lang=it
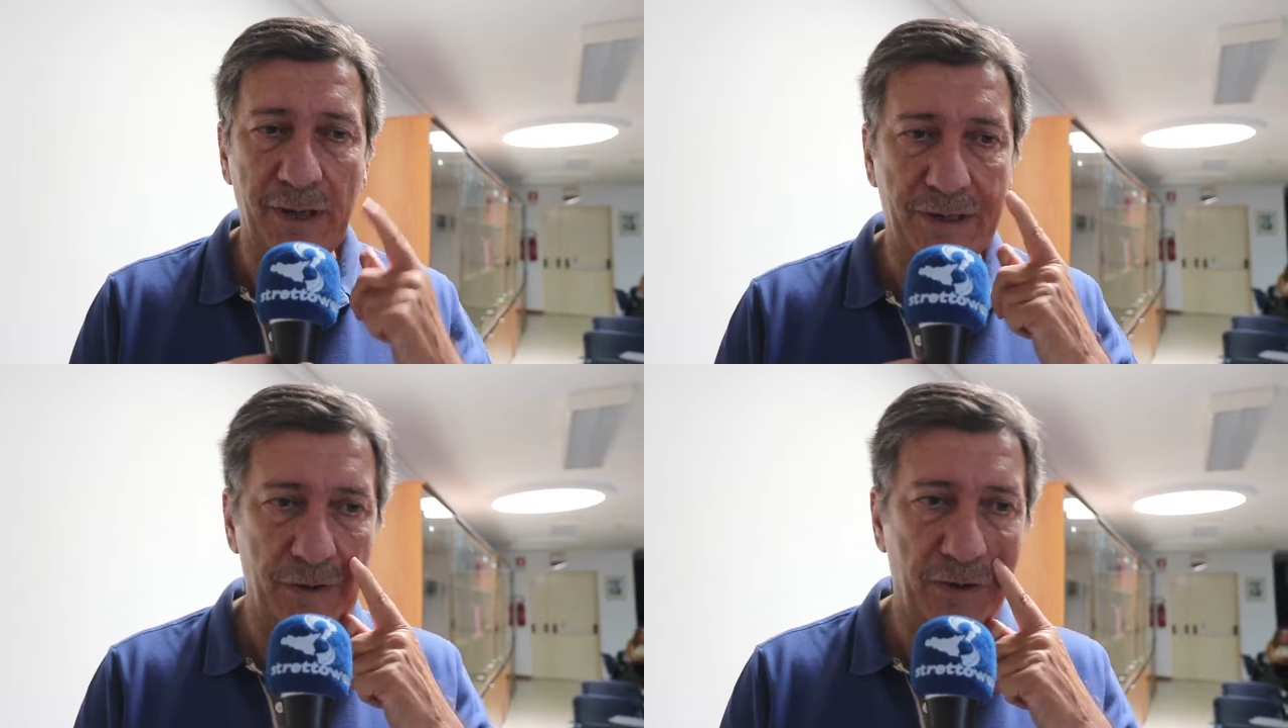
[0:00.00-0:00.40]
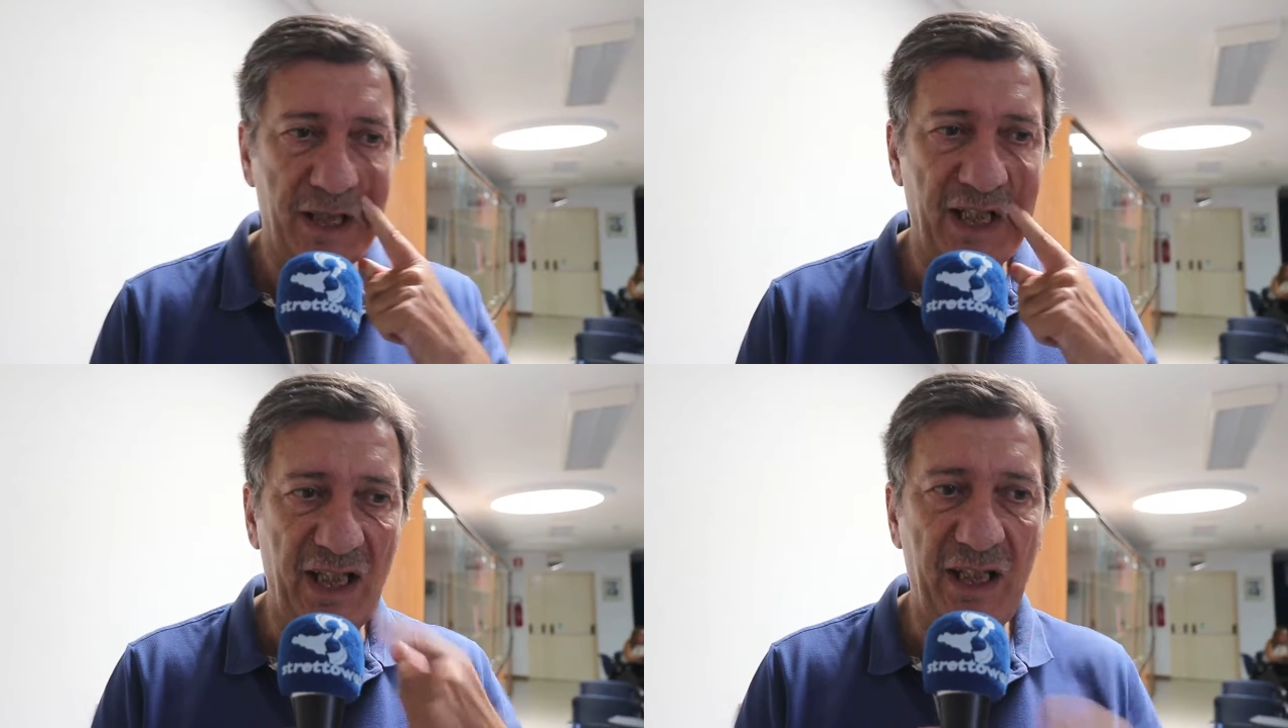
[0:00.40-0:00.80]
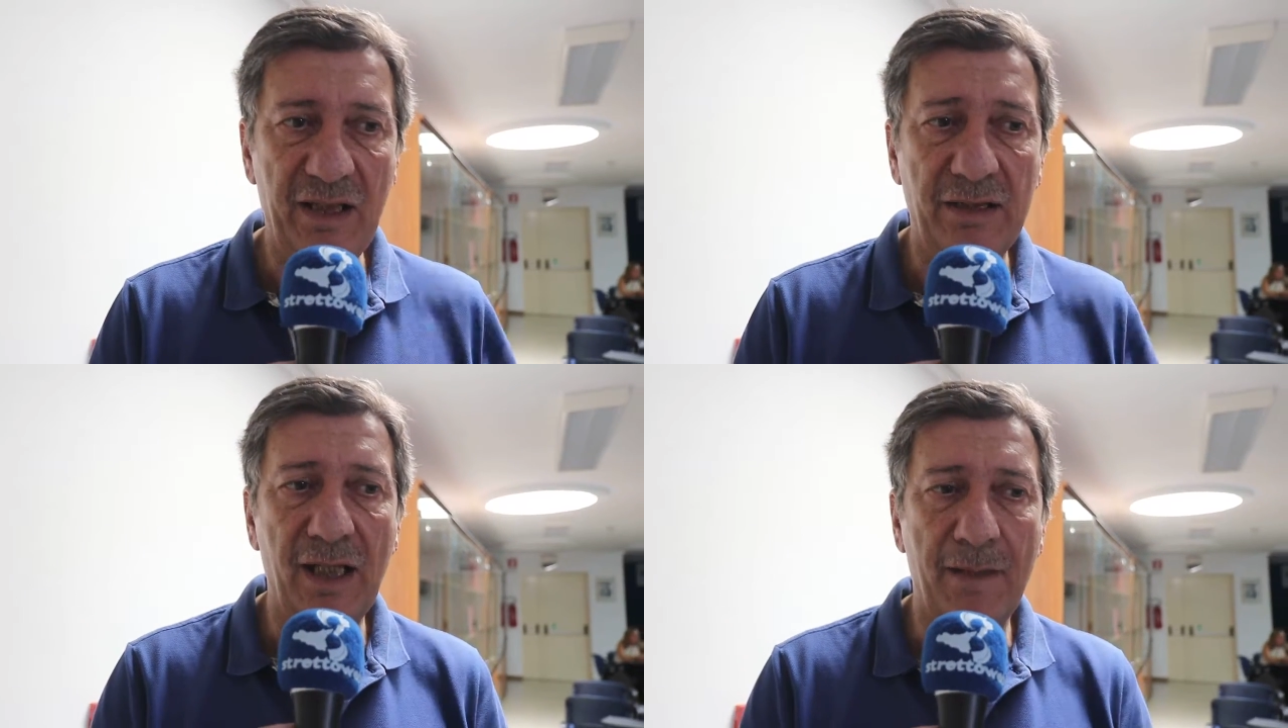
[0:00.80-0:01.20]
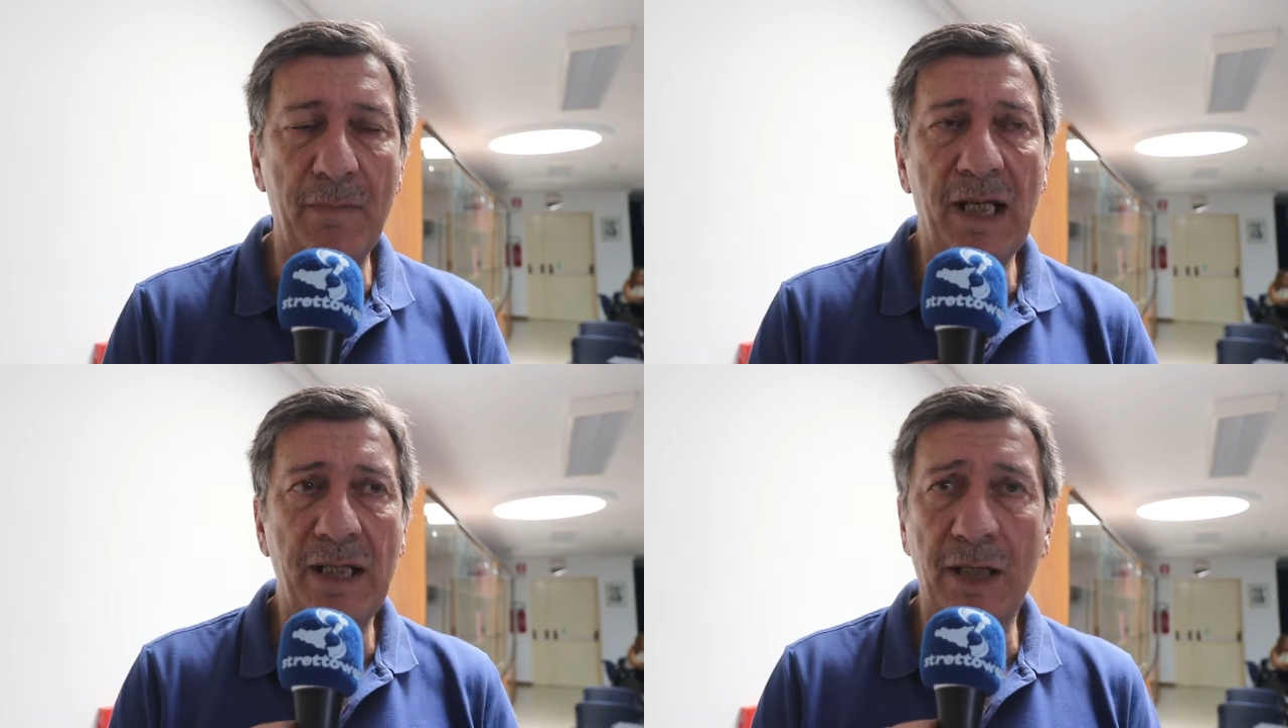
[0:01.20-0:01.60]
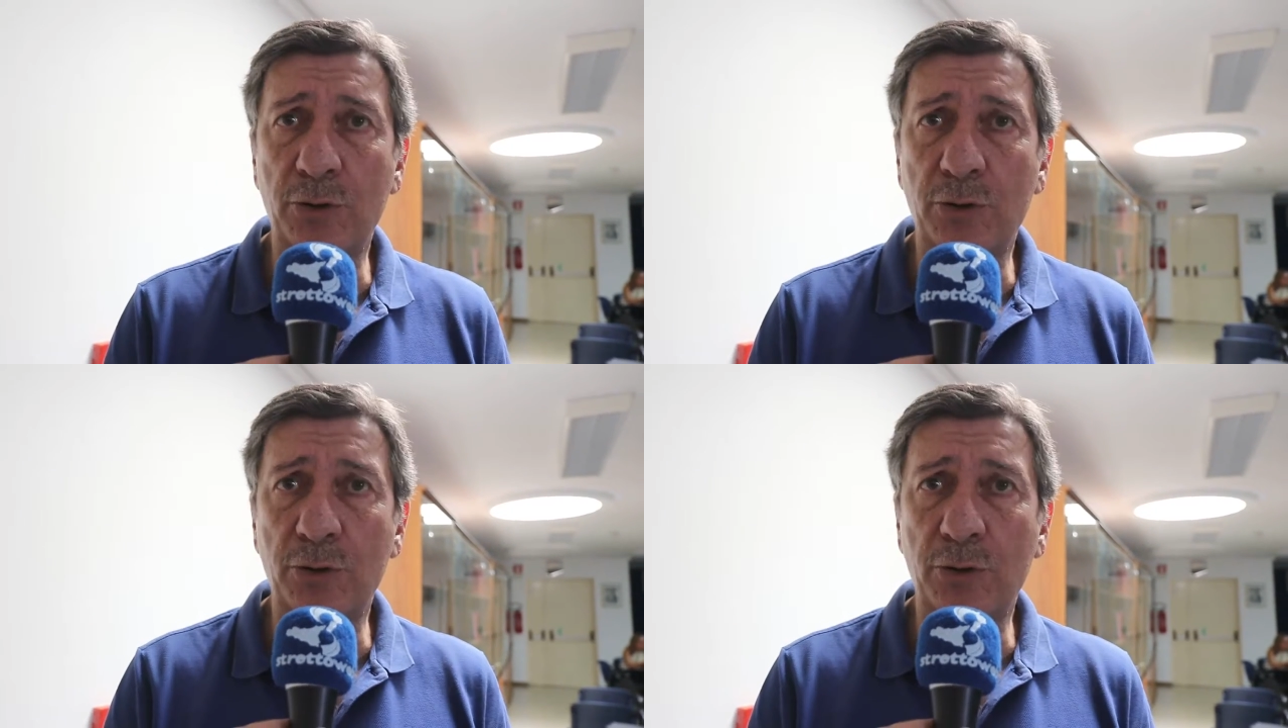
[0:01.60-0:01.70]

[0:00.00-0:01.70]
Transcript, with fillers: situazione è drammatica